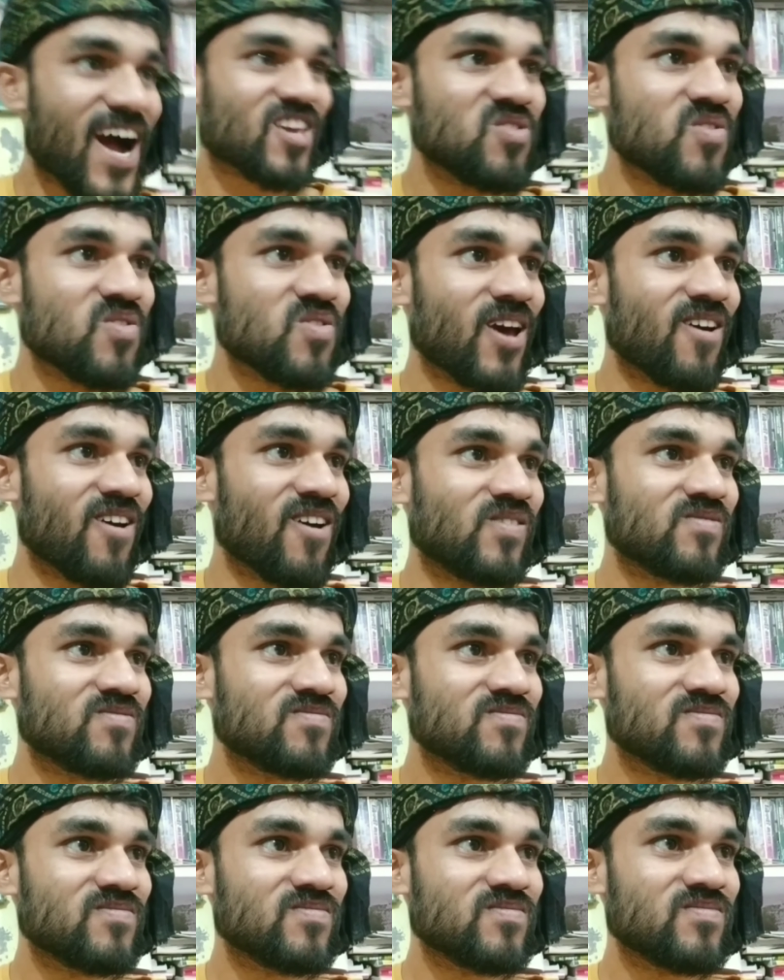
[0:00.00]
क्यों आए हो
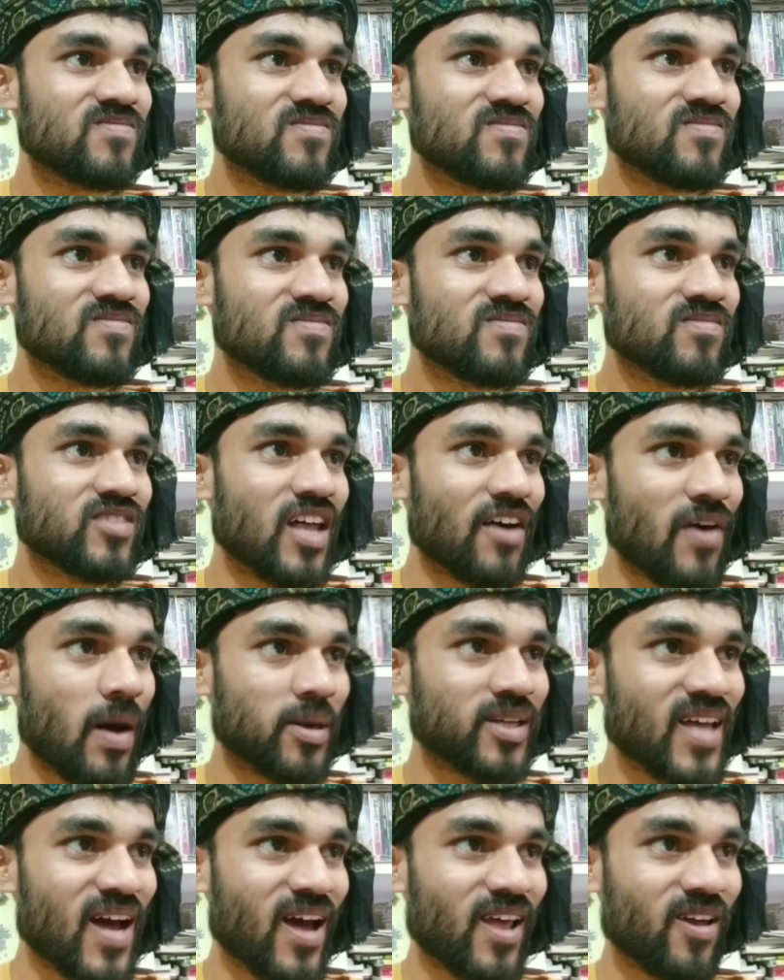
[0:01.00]
दफा
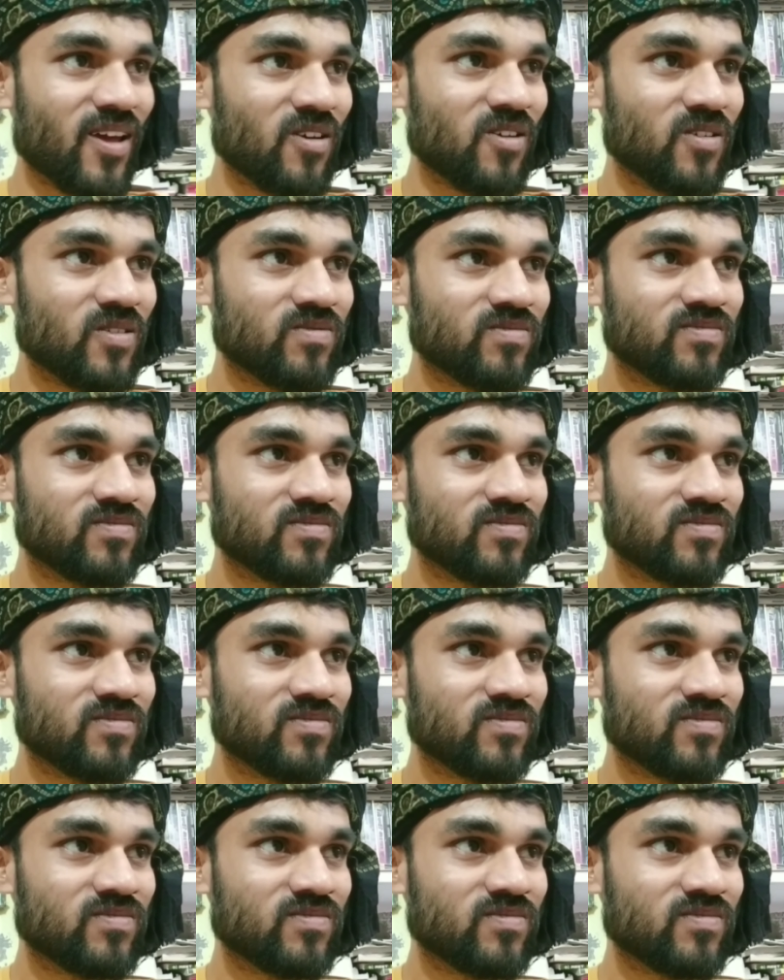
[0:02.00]
बता रहे हो